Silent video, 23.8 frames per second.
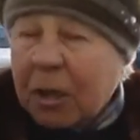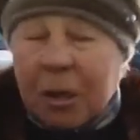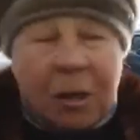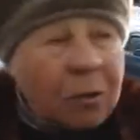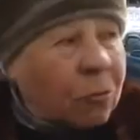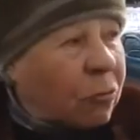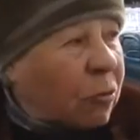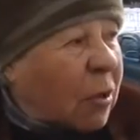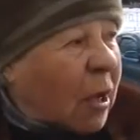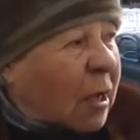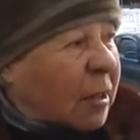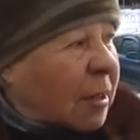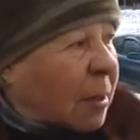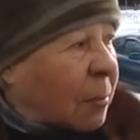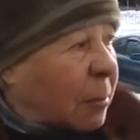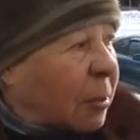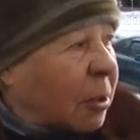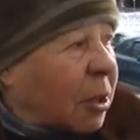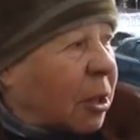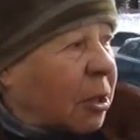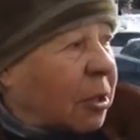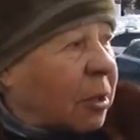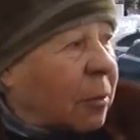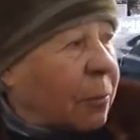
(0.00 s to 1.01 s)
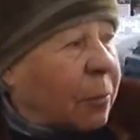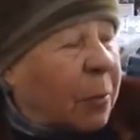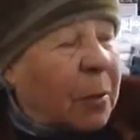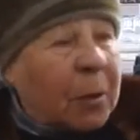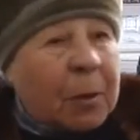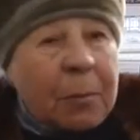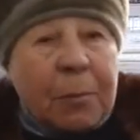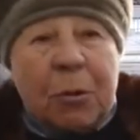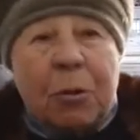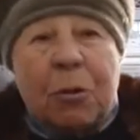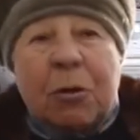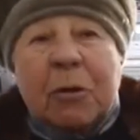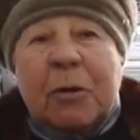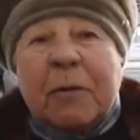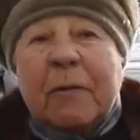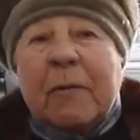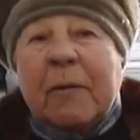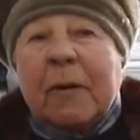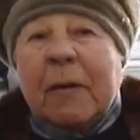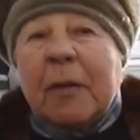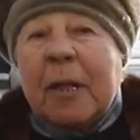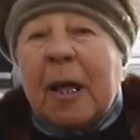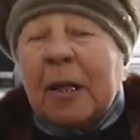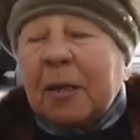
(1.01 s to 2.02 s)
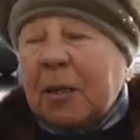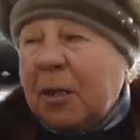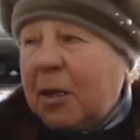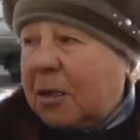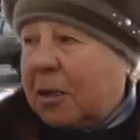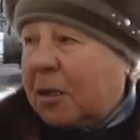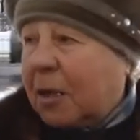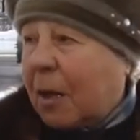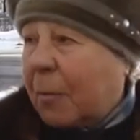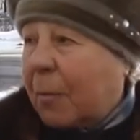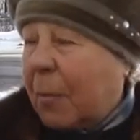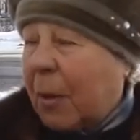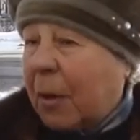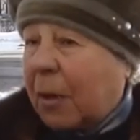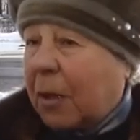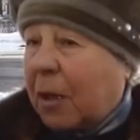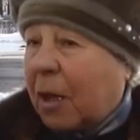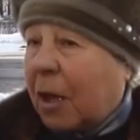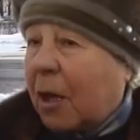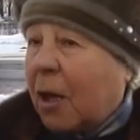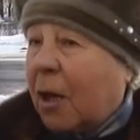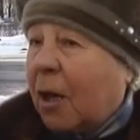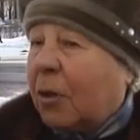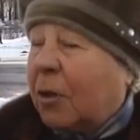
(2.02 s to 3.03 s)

да у нас там где-то поломоносово, говорят, есть скамейки.